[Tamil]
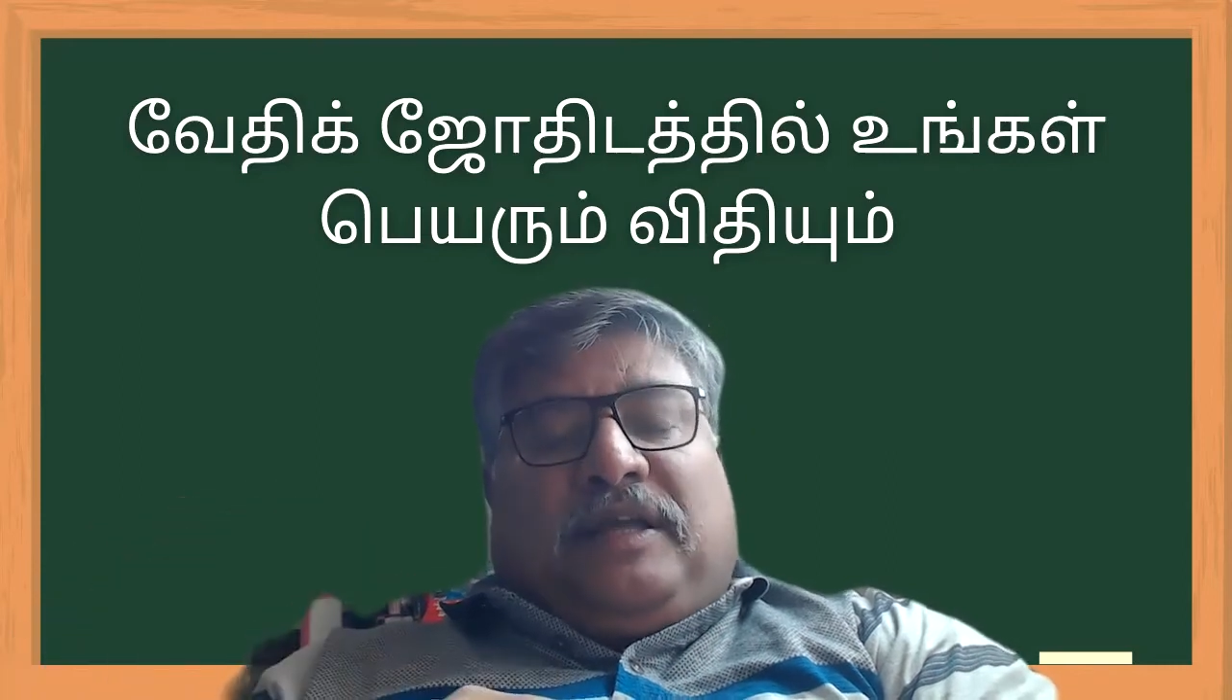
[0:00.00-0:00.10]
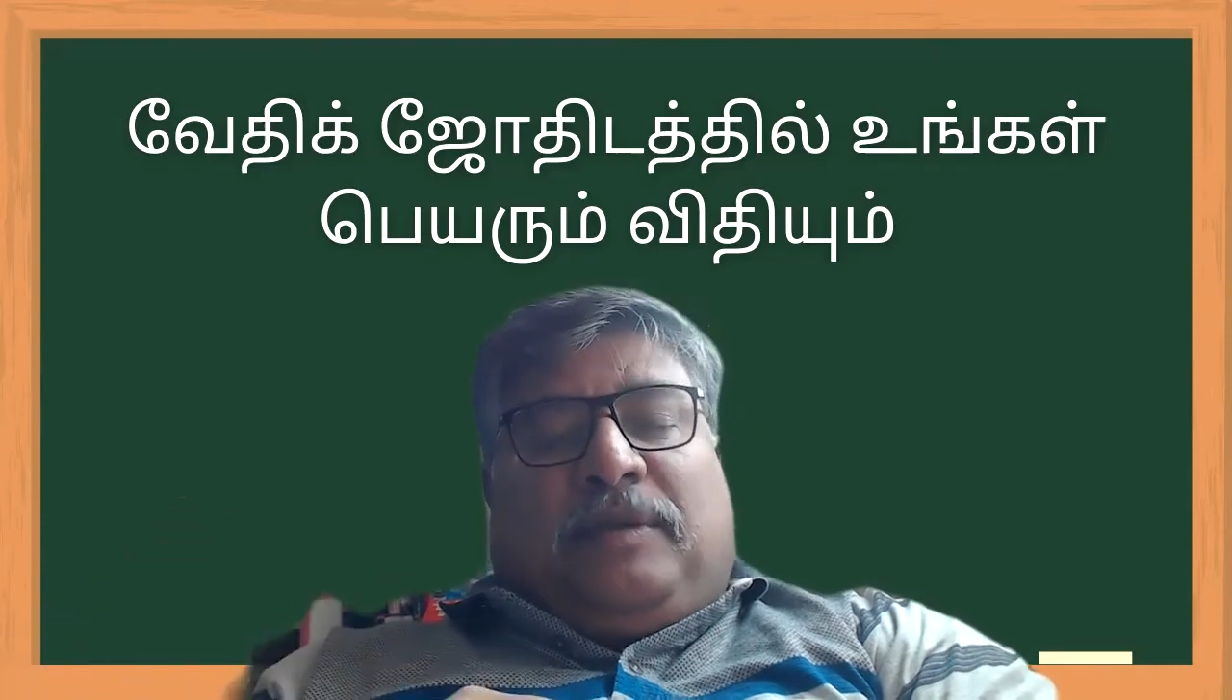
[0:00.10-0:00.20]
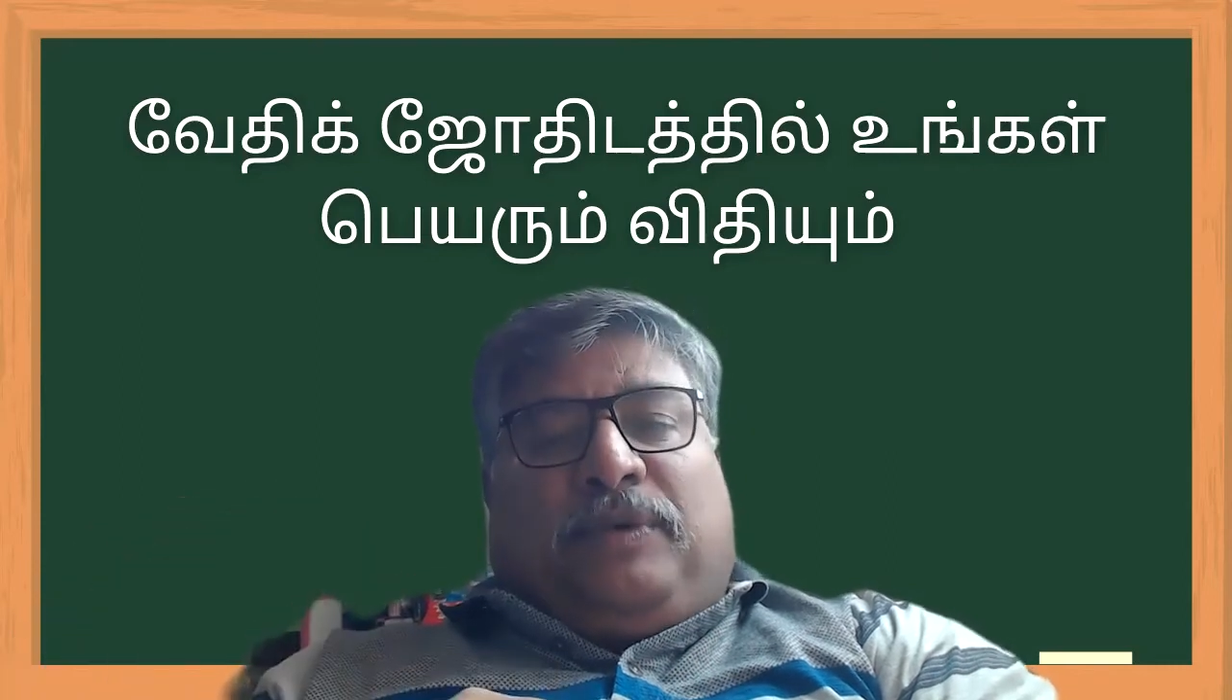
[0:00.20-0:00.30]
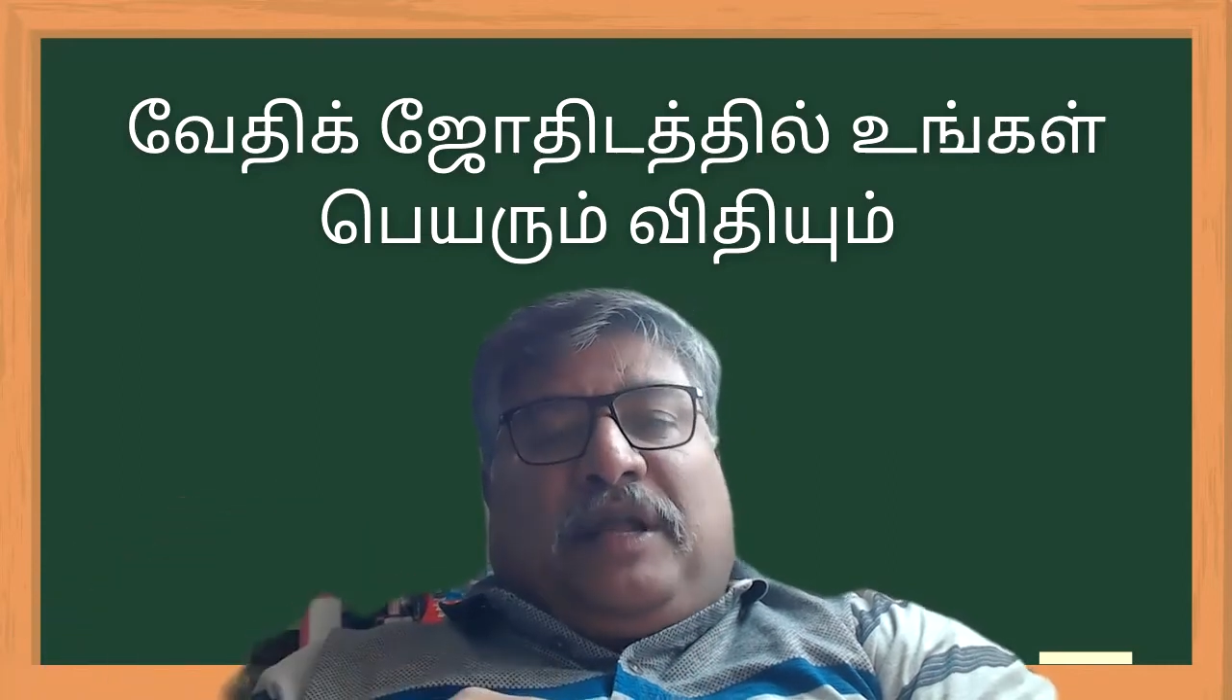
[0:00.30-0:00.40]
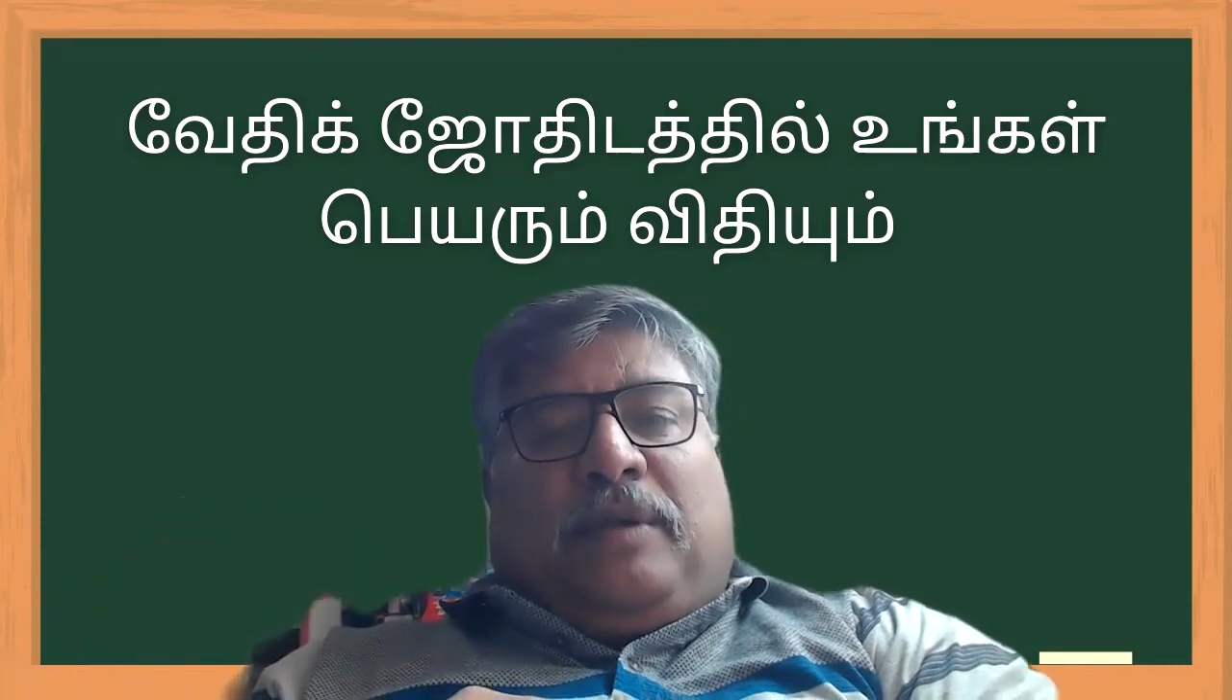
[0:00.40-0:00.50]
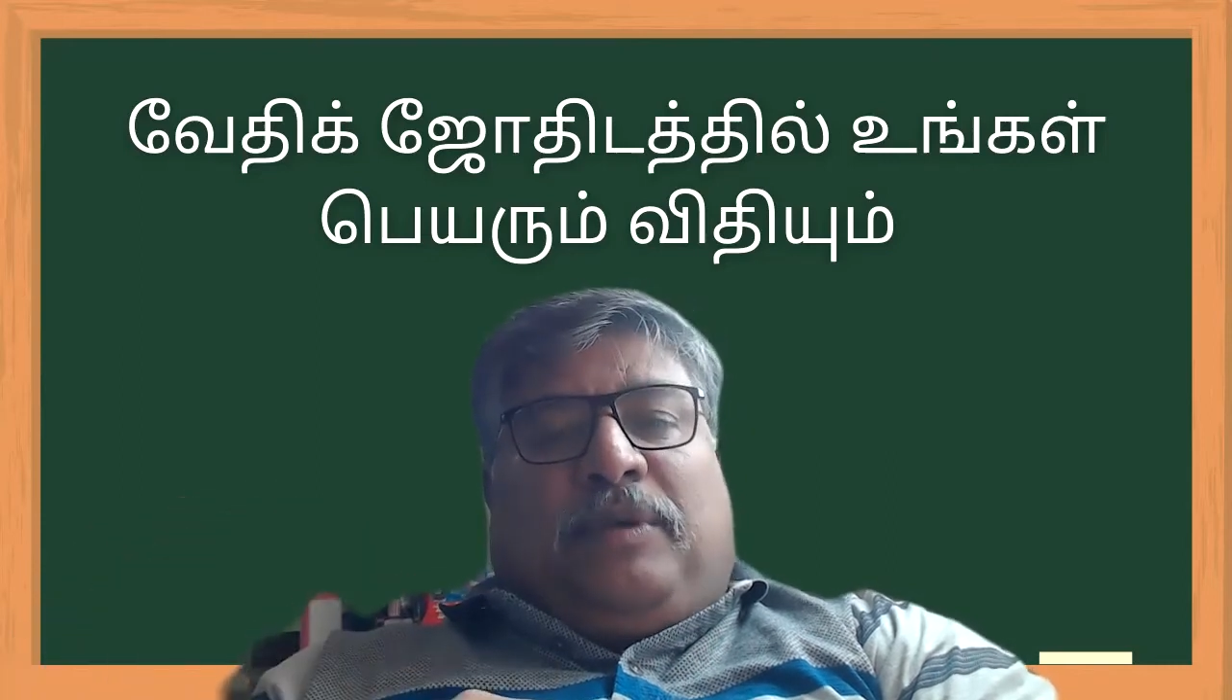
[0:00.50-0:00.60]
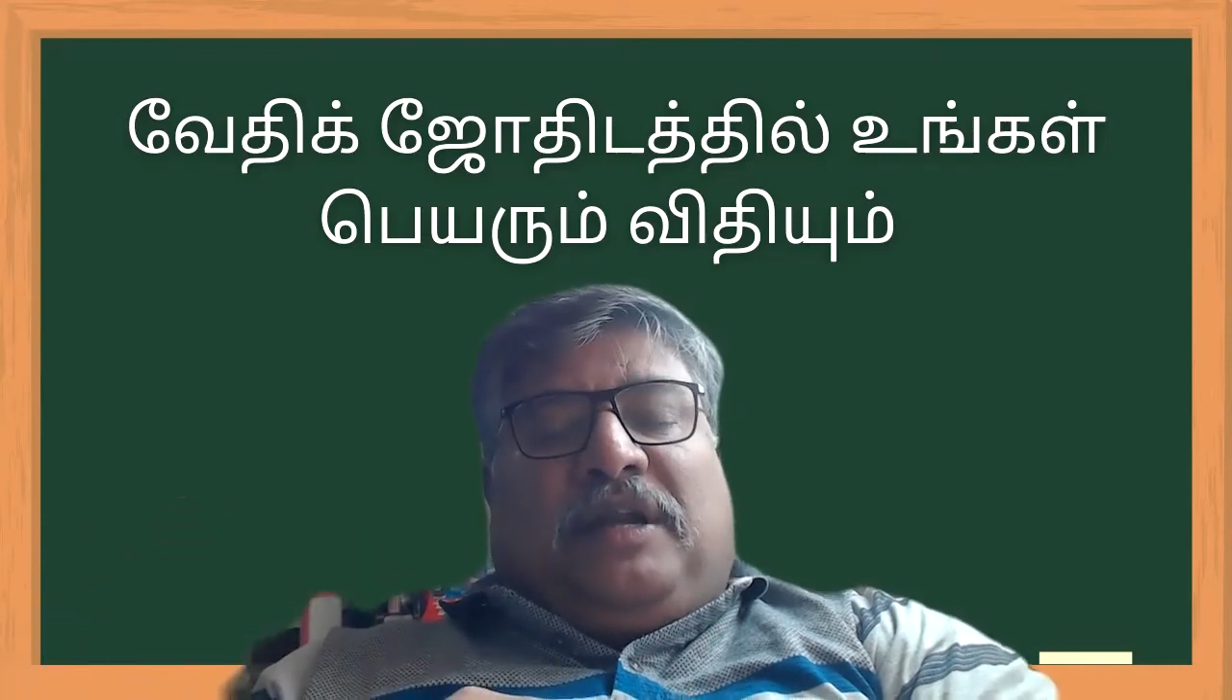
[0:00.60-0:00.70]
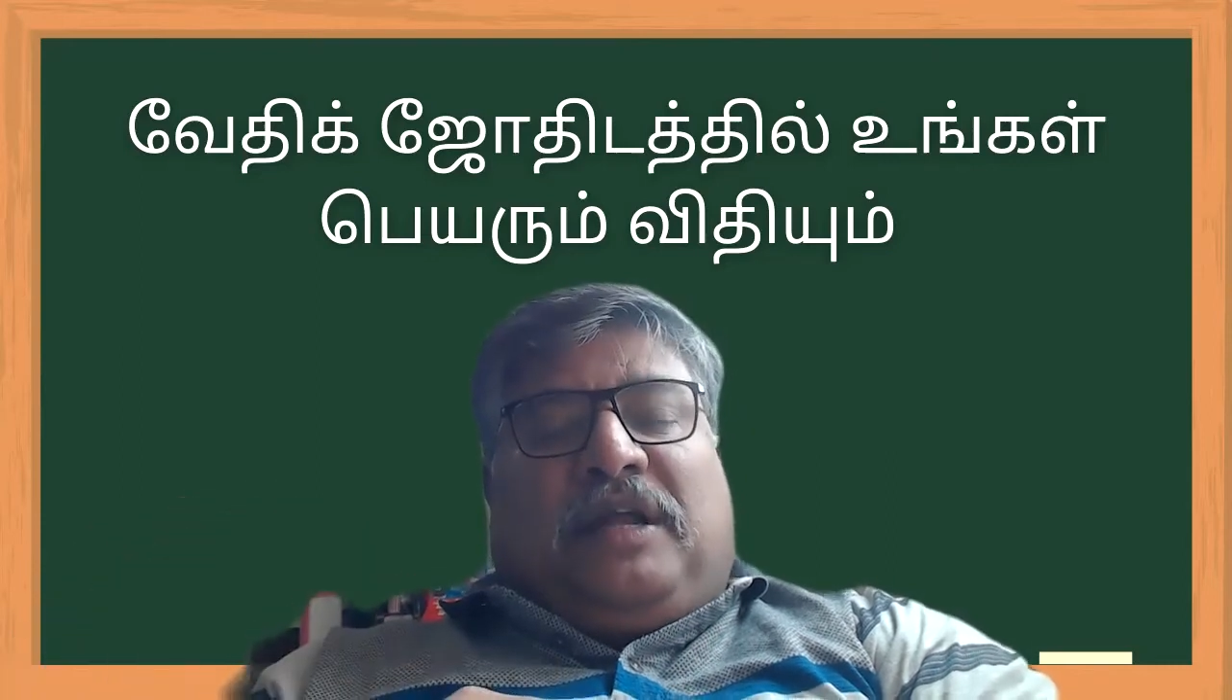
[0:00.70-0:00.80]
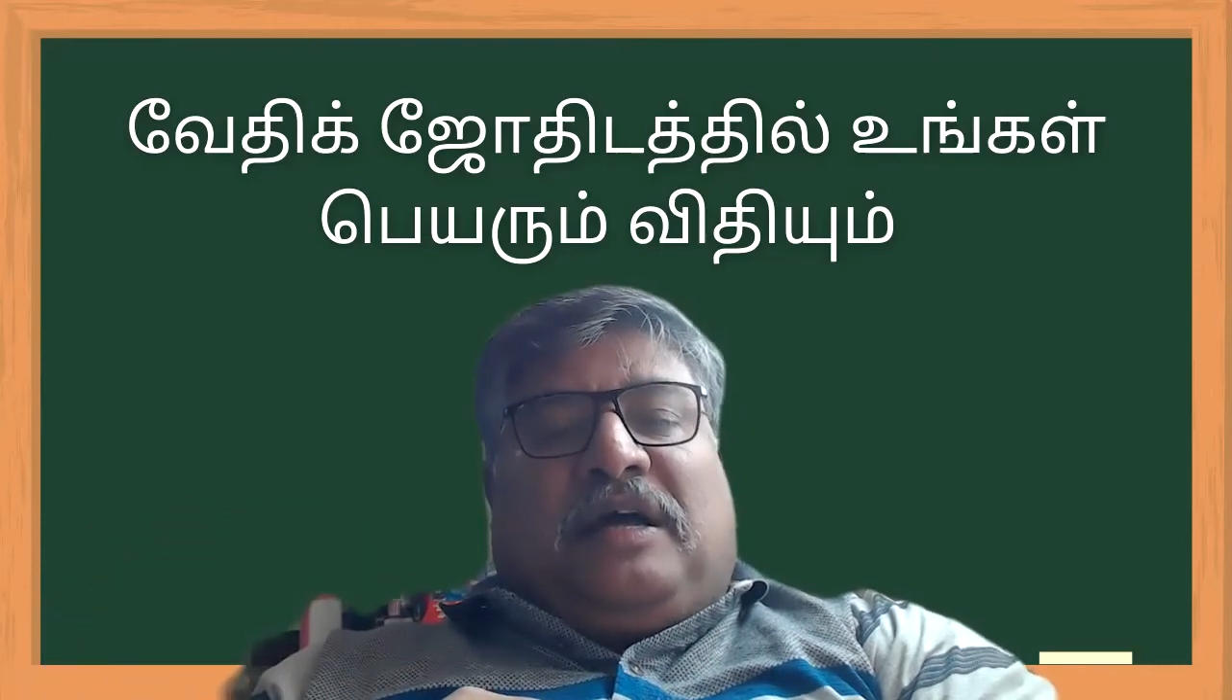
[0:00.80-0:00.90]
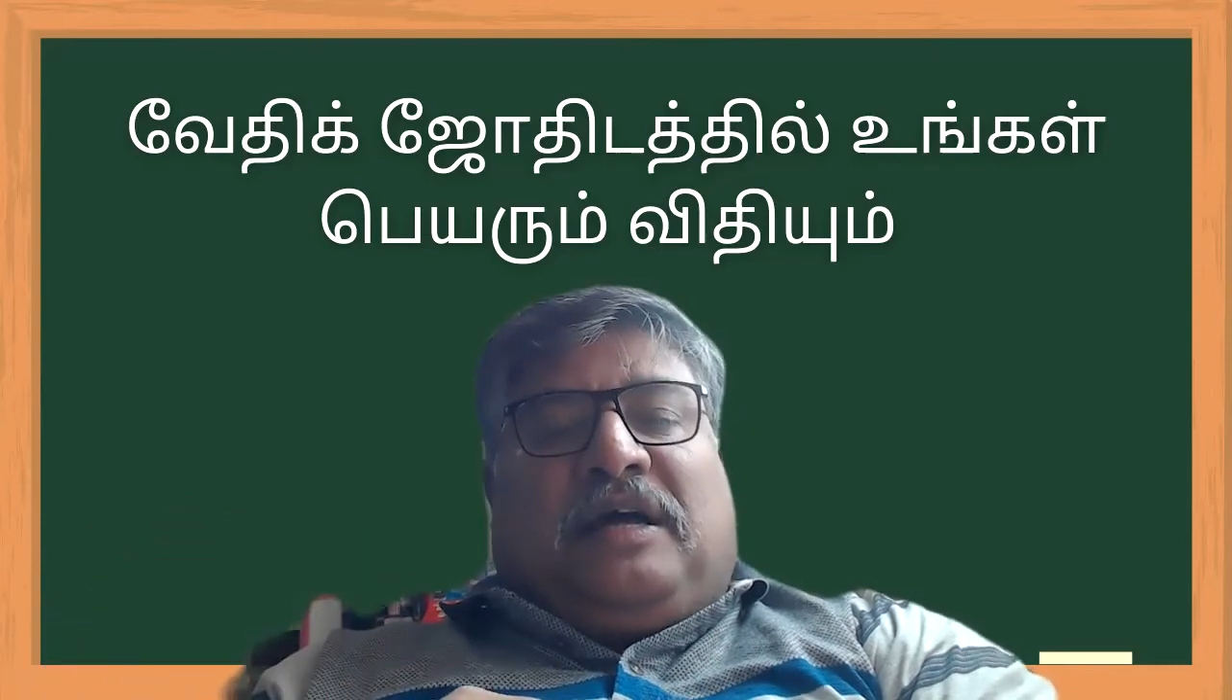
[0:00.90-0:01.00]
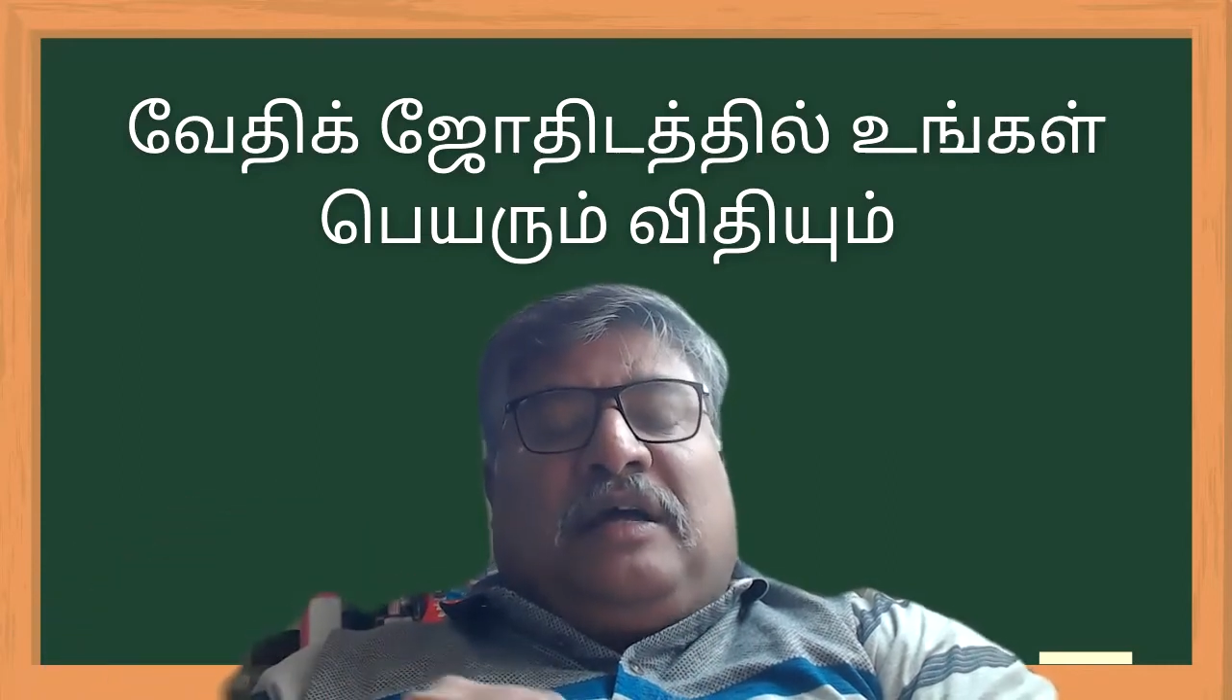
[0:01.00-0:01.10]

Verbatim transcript: எப்படி அப்படின்னா